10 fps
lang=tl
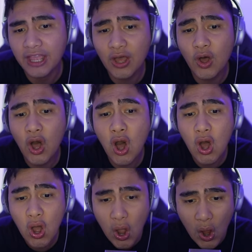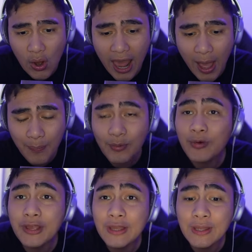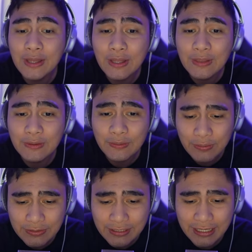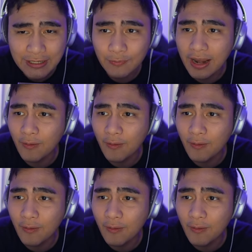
Oo, oh, oh, labyrinth. Oh, sige, wala,